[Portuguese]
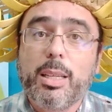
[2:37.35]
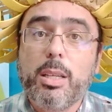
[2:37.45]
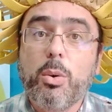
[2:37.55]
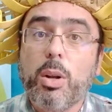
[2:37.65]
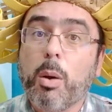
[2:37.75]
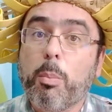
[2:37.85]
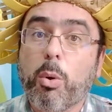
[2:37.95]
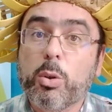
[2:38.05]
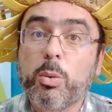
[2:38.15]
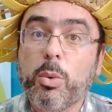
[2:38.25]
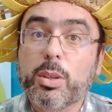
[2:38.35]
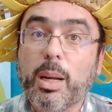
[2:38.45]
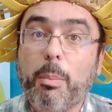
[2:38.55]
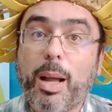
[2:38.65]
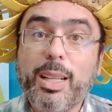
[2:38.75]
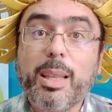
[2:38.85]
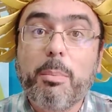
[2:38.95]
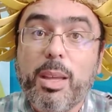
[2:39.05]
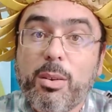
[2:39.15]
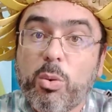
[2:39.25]
e olhar um pouco do meu trabalho e
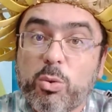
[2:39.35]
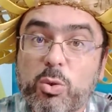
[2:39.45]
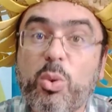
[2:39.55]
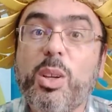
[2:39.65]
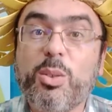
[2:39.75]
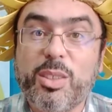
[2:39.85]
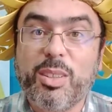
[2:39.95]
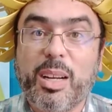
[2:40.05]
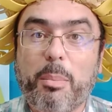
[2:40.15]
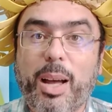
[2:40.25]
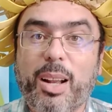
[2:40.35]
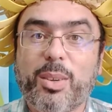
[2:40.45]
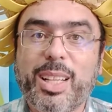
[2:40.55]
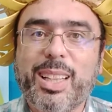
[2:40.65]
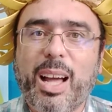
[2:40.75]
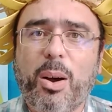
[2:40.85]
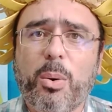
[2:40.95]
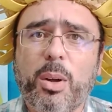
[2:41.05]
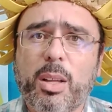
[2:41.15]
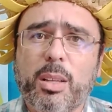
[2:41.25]
também construir o seu trabalho. Que tal?